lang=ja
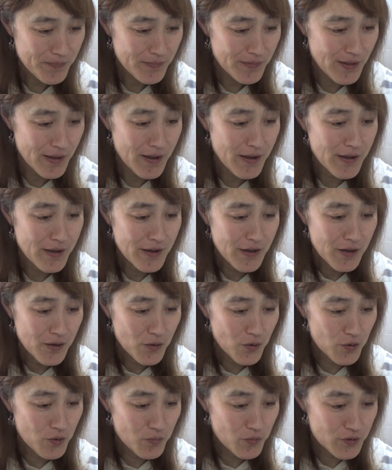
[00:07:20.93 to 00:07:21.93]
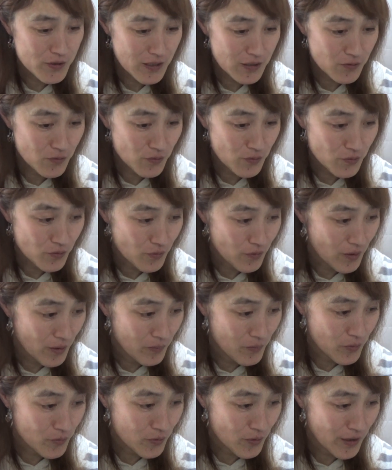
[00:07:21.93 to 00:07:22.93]
ね、子供ちゃんとの動画
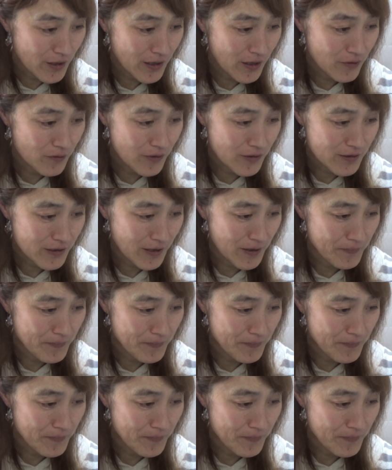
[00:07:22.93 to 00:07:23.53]
はもう撮らないのです